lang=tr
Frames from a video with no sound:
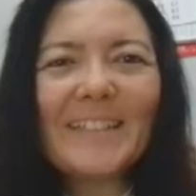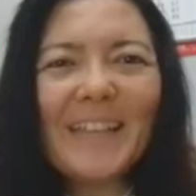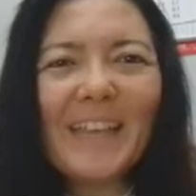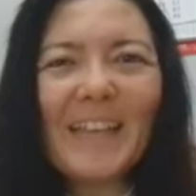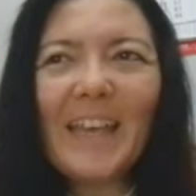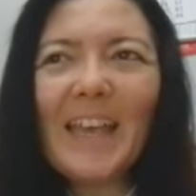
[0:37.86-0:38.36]

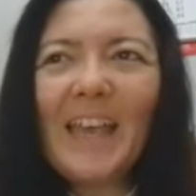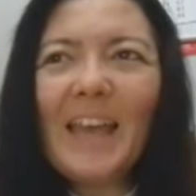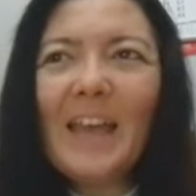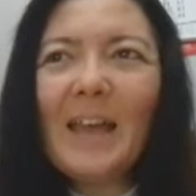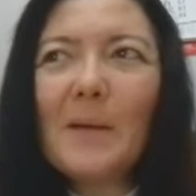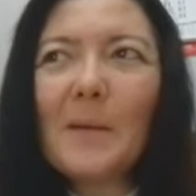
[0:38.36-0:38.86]
size
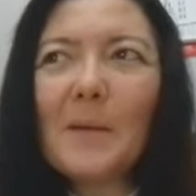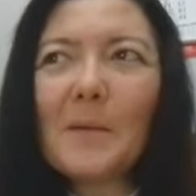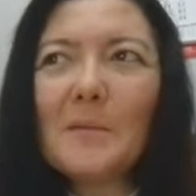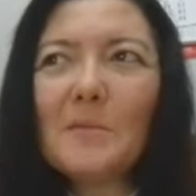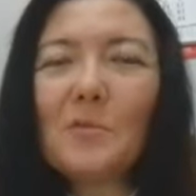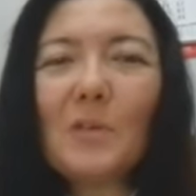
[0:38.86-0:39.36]

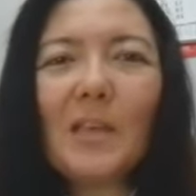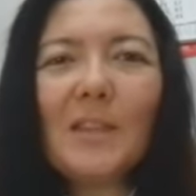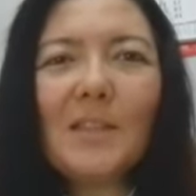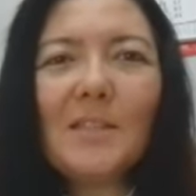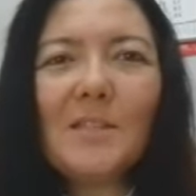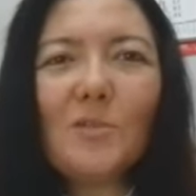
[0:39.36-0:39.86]

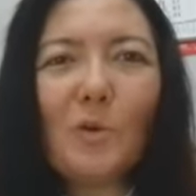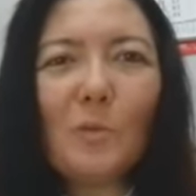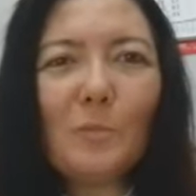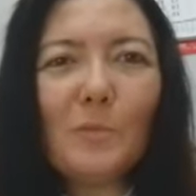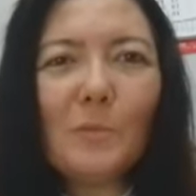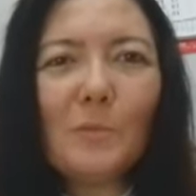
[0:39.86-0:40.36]
tüketici
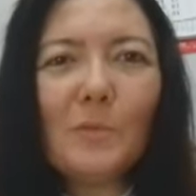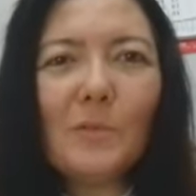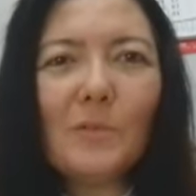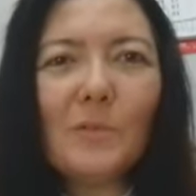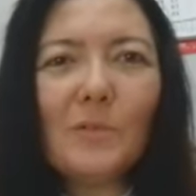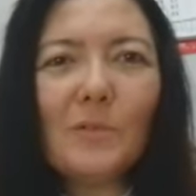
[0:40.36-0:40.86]
toplum
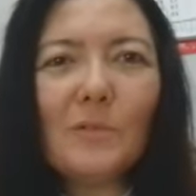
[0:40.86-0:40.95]
e,